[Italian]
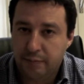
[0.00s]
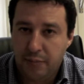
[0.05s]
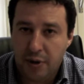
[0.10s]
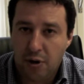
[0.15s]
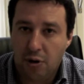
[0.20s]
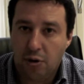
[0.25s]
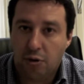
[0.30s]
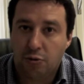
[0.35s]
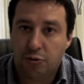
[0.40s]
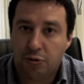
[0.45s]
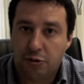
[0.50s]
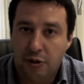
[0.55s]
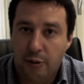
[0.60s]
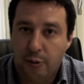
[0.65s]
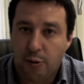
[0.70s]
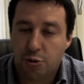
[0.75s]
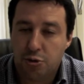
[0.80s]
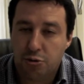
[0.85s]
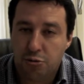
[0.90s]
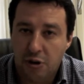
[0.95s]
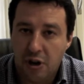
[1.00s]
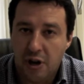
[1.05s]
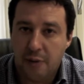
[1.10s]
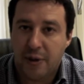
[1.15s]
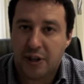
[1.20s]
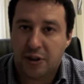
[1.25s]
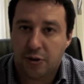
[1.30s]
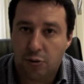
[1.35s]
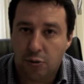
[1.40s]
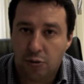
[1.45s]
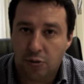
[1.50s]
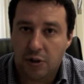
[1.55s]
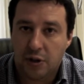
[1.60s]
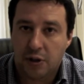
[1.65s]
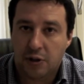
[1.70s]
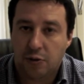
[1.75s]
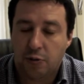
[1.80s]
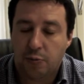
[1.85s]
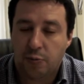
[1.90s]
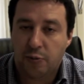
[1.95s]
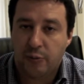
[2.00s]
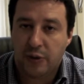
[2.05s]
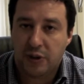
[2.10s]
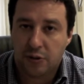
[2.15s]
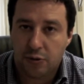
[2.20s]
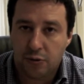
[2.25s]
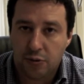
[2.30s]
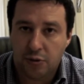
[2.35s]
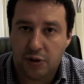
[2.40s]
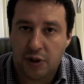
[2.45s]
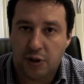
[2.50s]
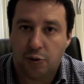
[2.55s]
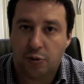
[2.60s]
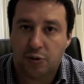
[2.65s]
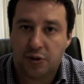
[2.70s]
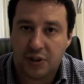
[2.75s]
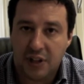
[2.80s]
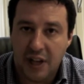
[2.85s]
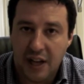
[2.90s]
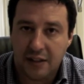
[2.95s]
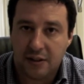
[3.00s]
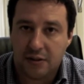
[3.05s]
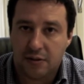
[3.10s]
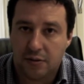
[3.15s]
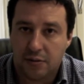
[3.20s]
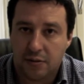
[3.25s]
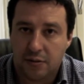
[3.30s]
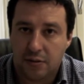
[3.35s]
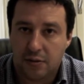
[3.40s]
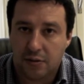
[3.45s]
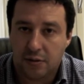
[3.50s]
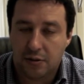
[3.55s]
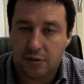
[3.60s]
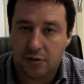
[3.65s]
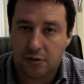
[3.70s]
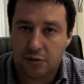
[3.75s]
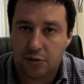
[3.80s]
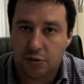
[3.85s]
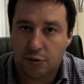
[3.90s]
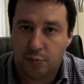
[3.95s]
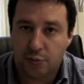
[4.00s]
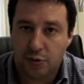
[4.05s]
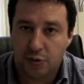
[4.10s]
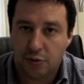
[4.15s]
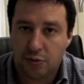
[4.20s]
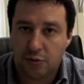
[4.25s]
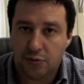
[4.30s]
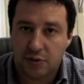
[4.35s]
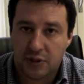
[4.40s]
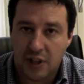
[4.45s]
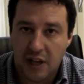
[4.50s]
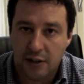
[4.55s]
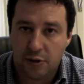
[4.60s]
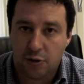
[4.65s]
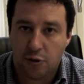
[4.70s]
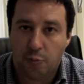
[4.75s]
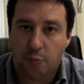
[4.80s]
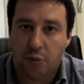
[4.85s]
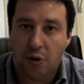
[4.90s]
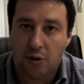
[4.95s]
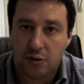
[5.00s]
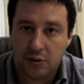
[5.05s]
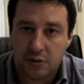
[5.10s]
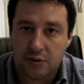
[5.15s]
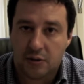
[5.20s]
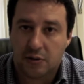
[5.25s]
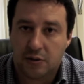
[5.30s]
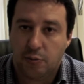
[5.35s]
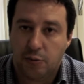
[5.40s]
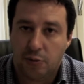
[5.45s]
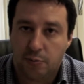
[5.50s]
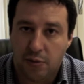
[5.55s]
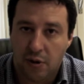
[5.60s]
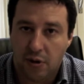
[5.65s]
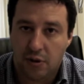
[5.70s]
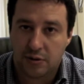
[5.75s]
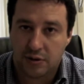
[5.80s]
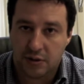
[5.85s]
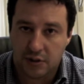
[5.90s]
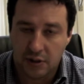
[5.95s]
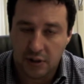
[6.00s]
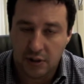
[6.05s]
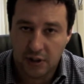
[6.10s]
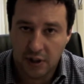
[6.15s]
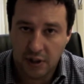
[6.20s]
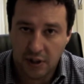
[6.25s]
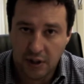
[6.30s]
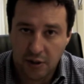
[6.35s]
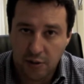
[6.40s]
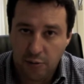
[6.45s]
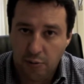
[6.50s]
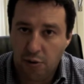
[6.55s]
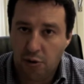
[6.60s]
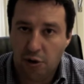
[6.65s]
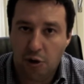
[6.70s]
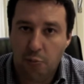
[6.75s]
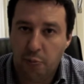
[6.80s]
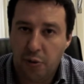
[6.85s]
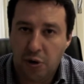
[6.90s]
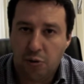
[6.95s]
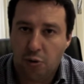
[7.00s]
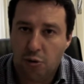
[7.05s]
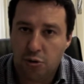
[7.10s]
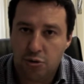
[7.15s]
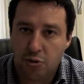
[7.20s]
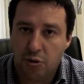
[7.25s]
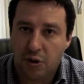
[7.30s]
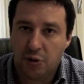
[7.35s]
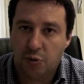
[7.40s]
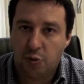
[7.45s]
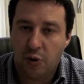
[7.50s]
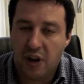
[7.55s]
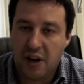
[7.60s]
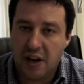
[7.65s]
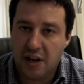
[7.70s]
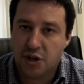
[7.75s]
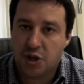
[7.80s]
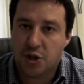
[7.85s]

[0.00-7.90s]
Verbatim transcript: però continuiamo a costruire mattone dopo mattone, contatto dopo contatto, post dopo post, quello che è un percorso che durerà